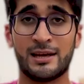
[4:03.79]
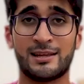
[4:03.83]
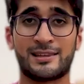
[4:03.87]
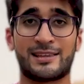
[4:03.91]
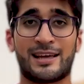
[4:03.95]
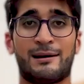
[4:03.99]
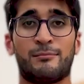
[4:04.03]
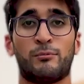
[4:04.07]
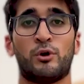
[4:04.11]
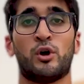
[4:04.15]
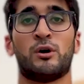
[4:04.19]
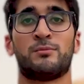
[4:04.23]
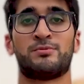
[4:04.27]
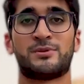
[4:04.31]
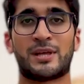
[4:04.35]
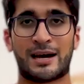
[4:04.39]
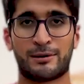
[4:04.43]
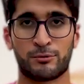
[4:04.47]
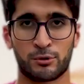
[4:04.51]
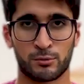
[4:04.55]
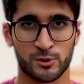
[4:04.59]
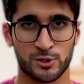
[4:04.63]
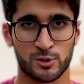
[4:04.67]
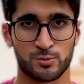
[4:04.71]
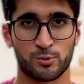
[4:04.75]
تعاملهم
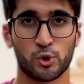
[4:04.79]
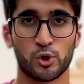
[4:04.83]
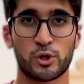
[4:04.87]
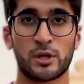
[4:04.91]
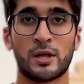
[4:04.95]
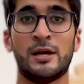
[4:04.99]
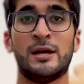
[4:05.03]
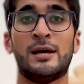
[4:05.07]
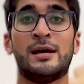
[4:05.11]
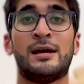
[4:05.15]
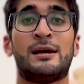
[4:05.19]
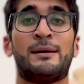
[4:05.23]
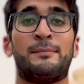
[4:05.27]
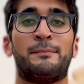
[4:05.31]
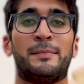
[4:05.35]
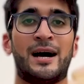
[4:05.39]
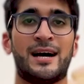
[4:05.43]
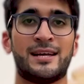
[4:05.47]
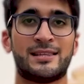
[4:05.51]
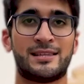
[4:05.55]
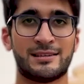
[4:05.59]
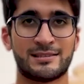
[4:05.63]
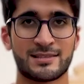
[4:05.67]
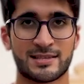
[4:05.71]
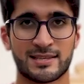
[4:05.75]
تعامل مزبوط ما
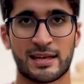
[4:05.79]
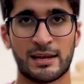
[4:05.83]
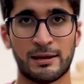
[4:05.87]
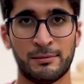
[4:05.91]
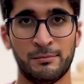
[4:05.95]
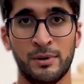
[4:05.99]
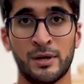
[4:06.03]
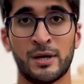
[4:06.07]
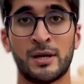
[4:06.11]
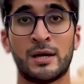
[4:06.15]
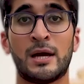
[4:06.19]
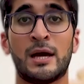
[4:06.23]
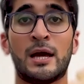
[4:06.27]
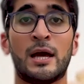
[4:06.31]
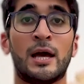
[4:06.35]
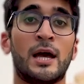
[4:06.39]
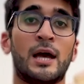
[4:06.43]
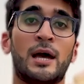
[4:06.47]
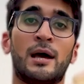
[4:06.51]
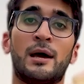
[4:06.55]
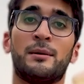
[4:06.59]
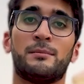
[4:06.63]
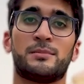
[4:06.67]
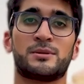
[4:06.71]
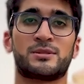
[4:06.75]
حدا ينظلم
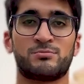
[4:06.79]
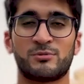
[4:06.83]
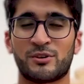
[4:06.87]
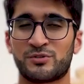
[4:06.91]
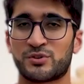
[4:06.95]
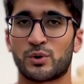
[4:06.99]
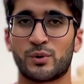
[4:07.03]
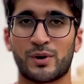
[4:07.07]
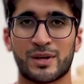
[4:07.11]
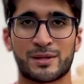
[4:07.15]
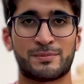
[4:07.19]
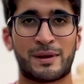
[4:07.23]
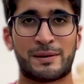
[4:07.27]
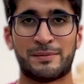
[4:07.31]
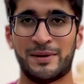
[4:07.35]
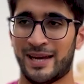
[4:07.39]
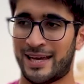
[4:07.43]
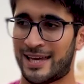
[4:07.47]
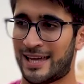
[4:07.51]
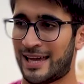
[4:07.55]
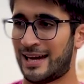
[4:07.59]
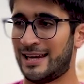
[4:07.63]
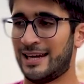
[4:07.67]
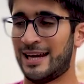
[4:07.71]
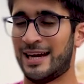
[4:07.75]
بس بنفس الوقت ما
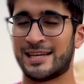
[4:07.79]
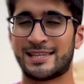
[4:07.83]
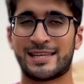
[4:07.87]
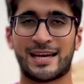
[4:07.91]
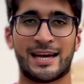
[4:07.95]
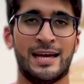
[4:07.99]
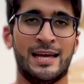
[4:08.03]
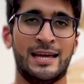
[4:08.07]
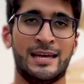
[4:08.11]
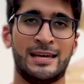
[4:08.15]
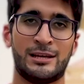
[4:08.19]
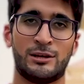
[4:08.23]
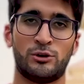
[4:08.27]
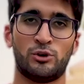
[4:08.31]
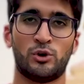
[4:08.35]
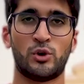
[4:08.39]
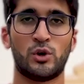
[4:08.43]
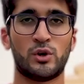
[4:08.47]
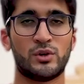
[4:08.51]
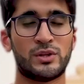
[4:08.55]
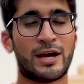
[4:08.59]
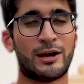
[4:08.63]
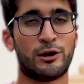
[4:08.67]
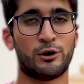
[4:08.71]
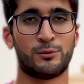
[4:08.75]
بنحكي عن حدا انه
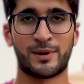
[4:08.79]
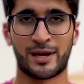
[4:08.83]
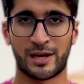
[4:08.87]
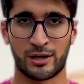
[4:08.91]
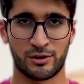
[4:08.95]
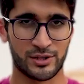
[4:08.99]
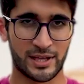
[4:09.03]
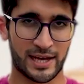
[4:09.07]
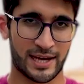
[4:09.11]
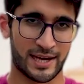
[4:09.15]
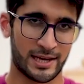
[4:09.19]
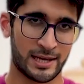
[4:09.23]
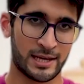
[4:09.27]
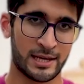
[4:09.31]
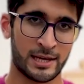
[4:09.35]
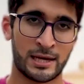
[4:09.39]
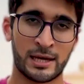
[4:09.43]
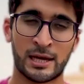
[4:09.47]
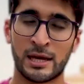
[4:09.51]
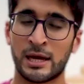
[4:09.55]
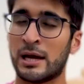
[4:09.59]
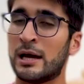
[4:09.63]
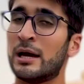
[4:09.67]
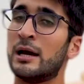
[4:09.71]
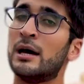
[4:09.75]
له داعي وما له داعي
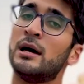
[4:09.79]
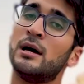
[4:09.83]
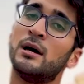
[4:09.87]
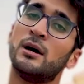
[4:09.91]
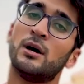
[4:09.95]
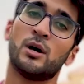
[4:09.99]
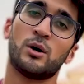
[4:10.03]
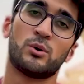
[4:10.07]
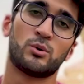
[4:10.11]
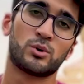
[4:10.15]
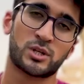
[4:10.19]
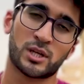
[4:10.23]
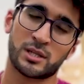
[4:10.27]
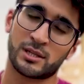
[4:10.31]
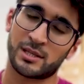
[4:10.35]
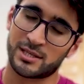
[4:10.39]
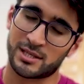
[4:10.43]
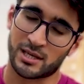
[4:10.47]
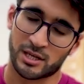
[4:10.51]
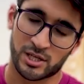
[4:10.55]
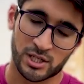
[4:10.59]
وجهه نظر